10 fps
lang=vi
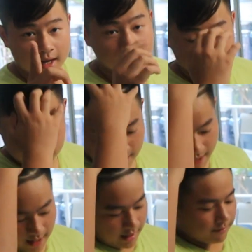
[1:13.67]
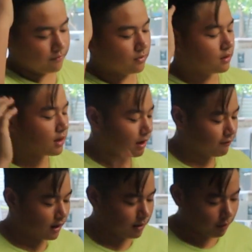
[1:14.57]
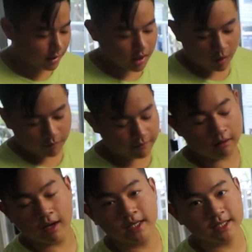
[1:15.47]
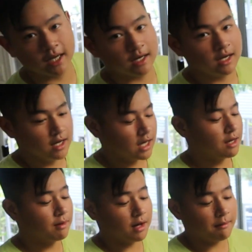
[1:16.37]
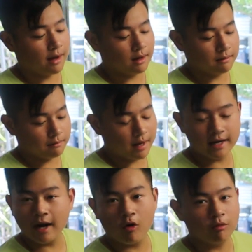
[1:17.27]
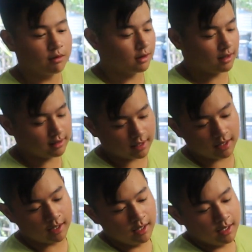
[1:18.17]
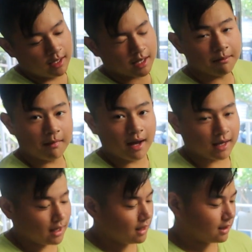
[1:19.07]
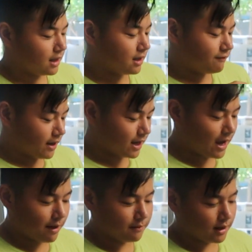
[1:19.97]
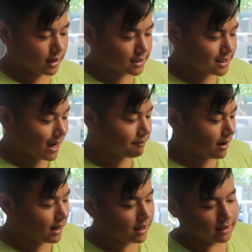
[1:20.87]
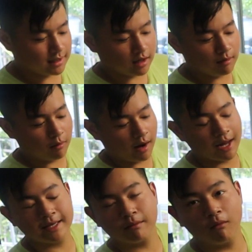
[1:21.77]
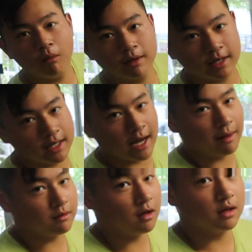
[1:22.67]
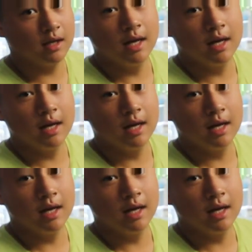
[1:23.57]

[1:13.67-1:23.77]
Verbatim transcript: á đây là không phải là một cái code violation khi mà các bạn bay ở đâu cũng được hết đó tại cái máy cái cái flycam này cái xác máy á, chỉ có một 249 gram thôi